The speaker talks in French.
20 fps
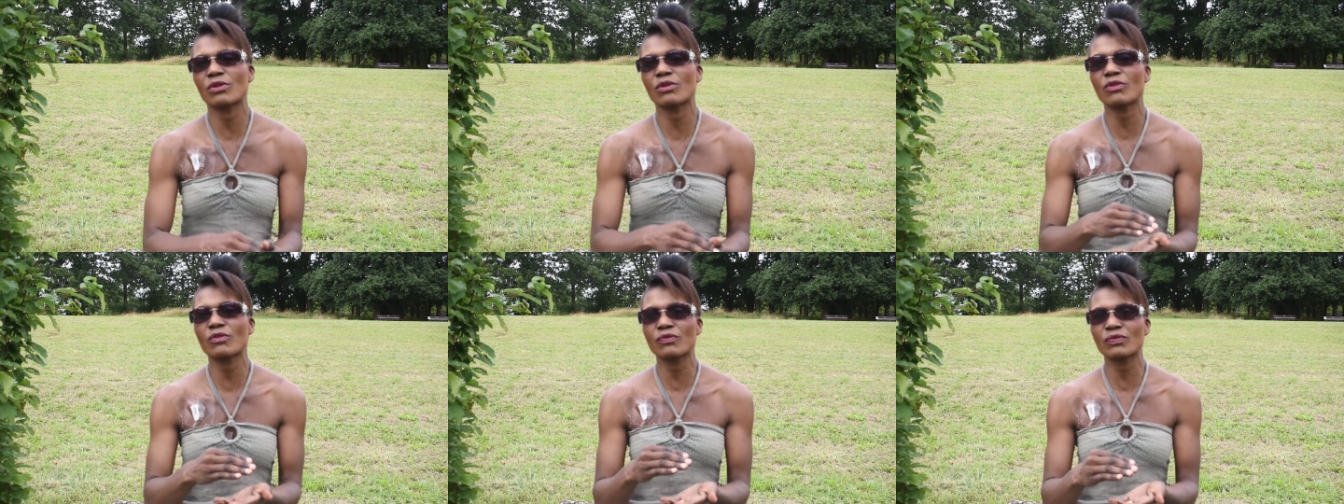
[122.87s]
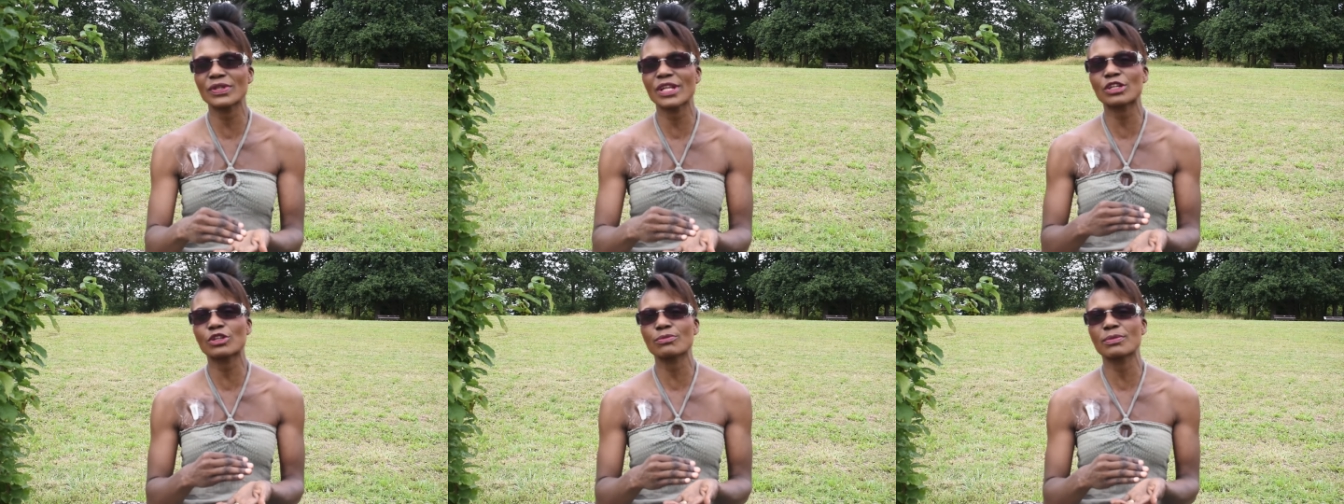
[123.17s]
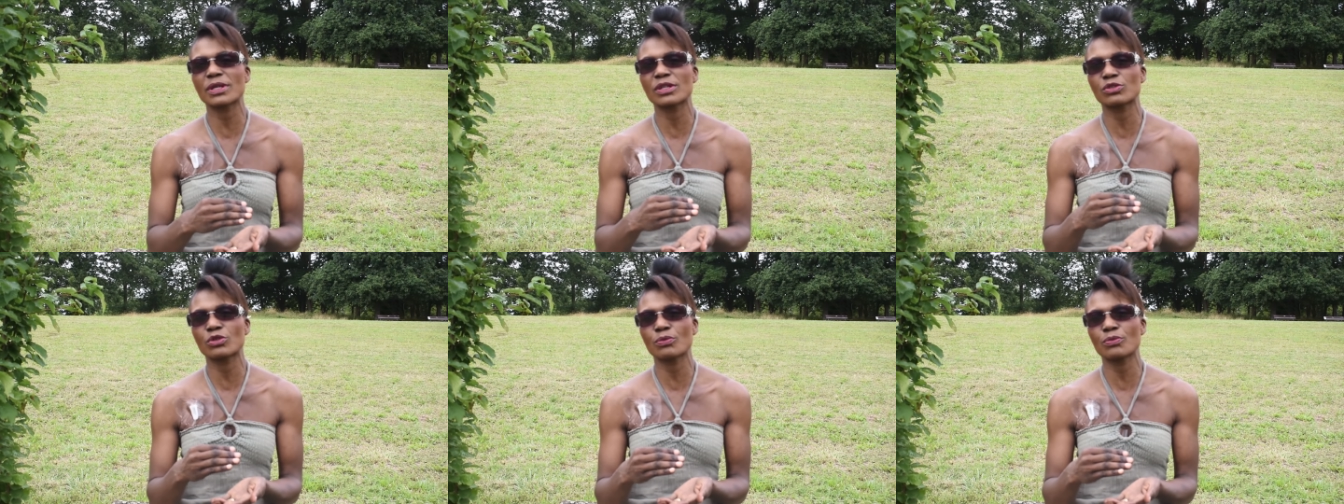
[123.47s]
On voulait que
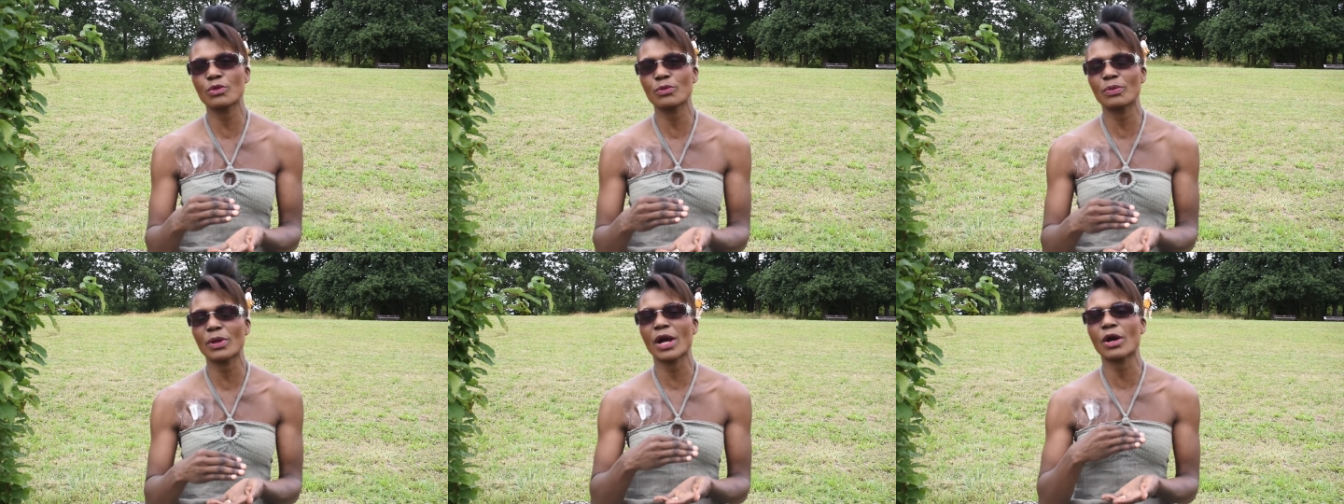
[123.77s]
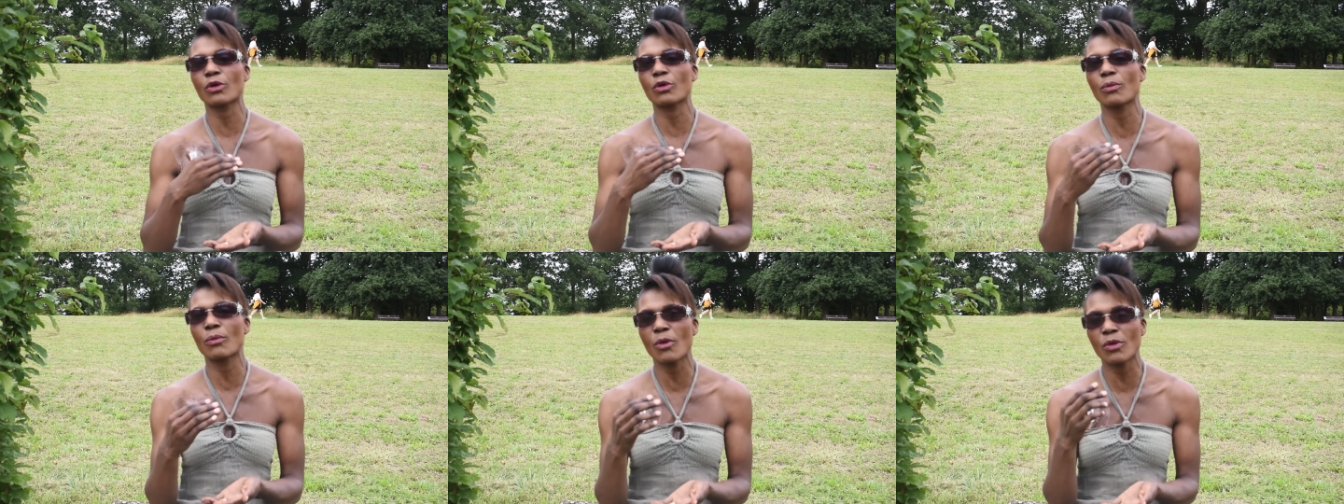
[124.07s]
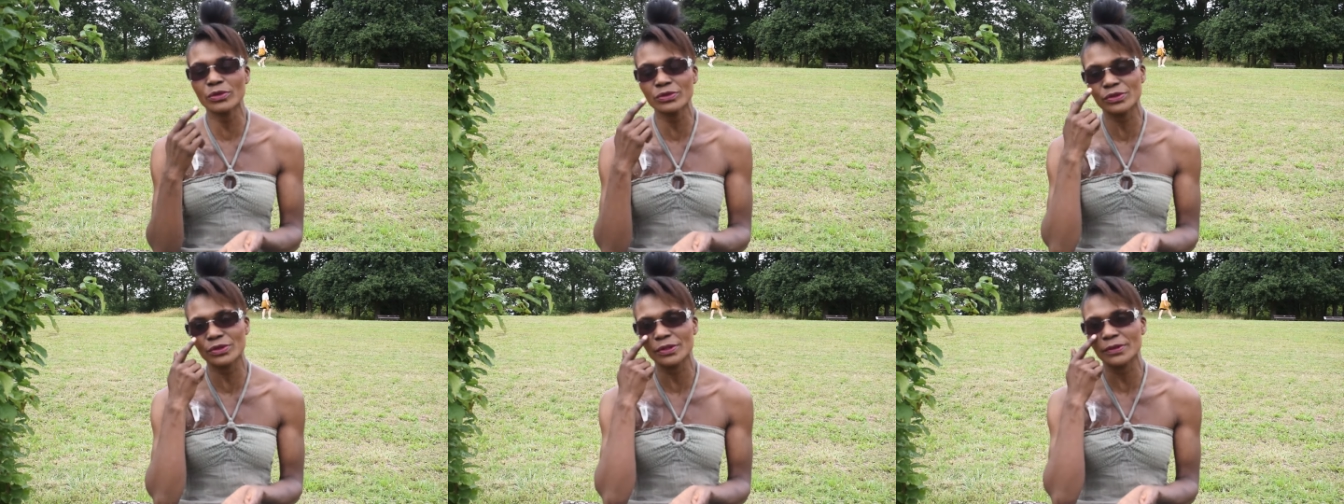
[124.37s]
mes globules blancs
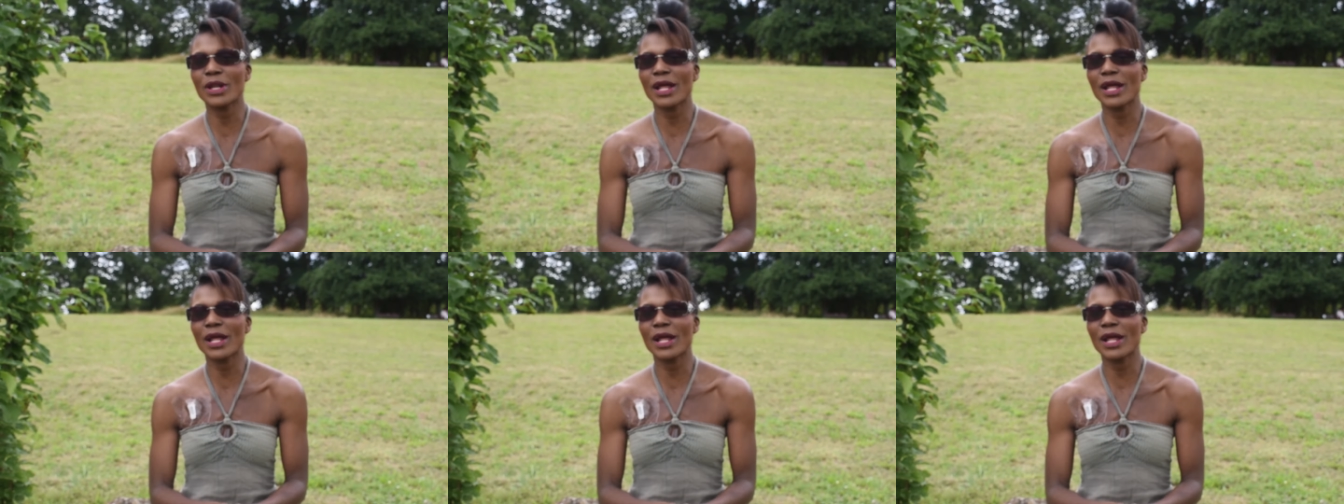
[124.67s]
remontent.